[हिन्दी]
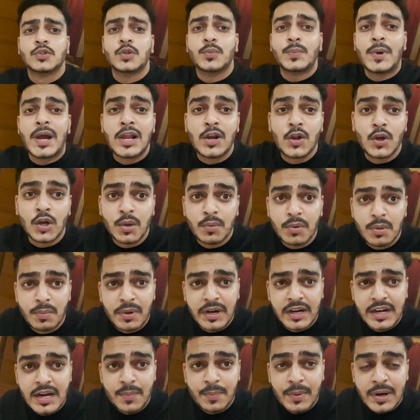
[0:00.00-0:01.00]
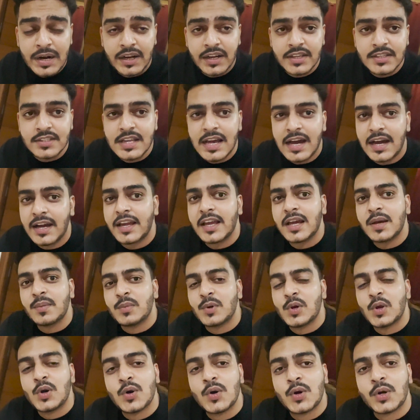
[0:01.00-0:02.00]
तो भाई लोग अभी बर्थडे पार्टी से गए हम
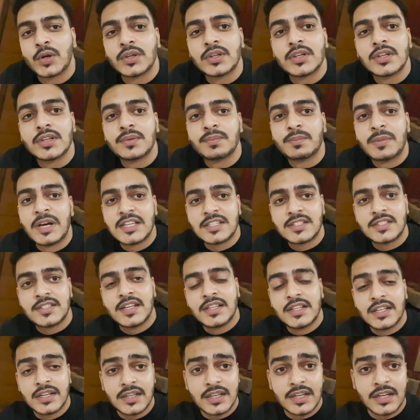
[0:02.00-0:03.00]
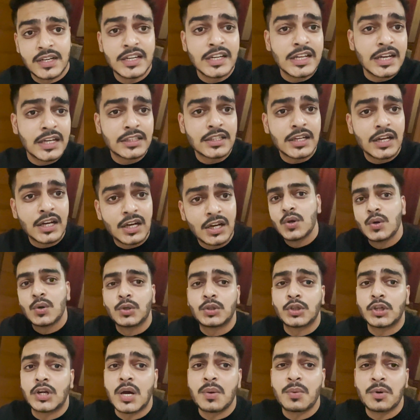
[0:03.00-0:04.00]
लोग बस डिनर कर लिया था और
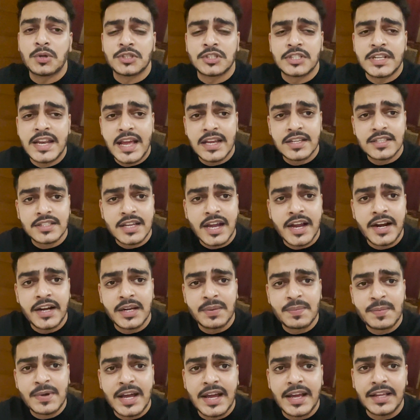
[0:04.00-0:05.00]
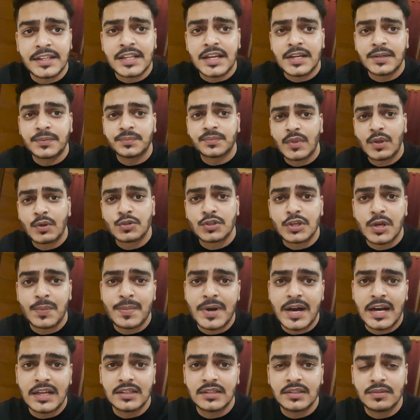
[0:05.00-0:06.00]
थोड़ा बहुत स्नैक्स का आइटम खाया था उसके
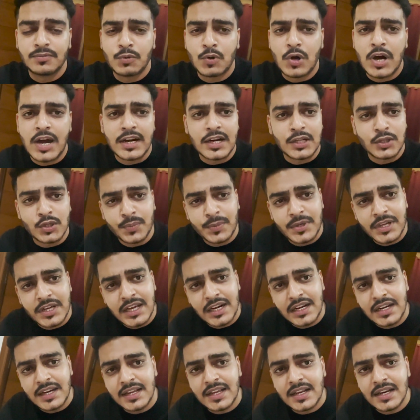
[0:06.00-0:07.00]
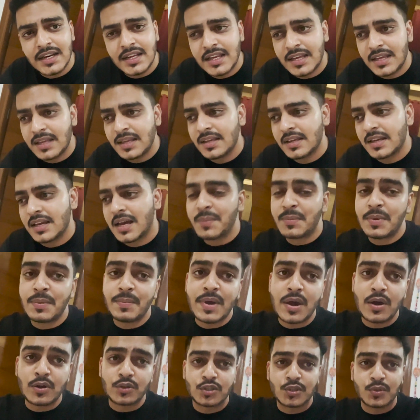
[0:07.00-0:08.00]
बाद वो आना तो अपने घर निकल गई अभी
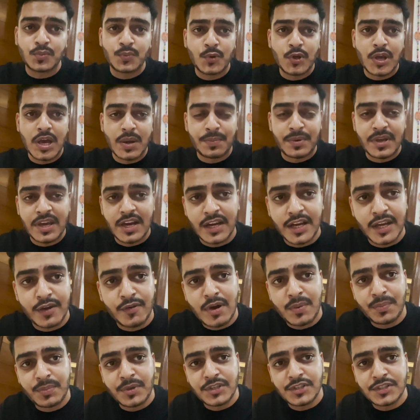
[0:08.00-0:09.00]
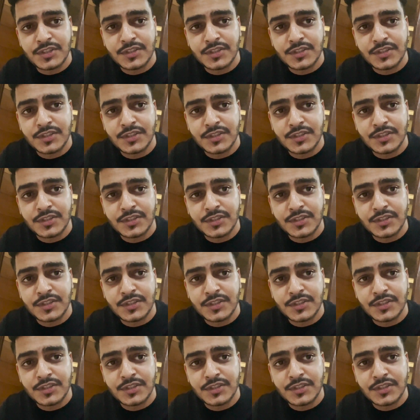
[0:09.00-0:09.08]
मैं और सिब्बू यहाँ पे आ गए वापस